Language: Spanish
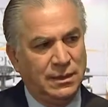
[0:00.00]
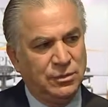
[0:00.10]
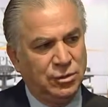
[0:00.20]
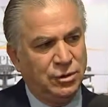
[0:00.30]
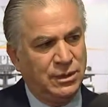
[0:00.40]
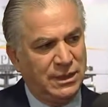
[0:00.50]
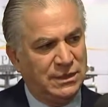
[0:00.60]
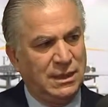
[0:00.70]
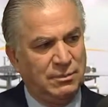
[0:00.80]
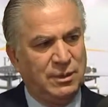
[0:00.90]
son tres
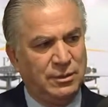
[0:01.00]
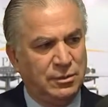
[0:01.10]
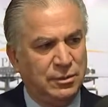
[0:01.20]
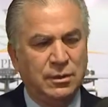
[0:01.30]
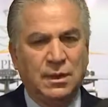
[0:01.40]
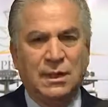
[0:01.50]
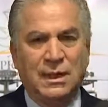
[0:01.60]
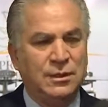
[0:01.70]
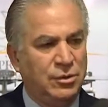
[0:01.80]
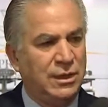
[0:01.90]
elementos, la
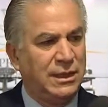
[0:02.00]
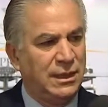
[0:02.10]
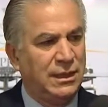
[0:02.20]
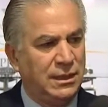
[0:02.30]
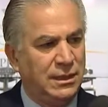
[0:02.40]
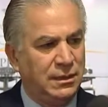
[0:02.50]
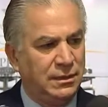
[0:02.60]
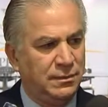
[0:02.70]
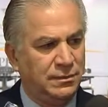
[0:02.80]
historia clínica,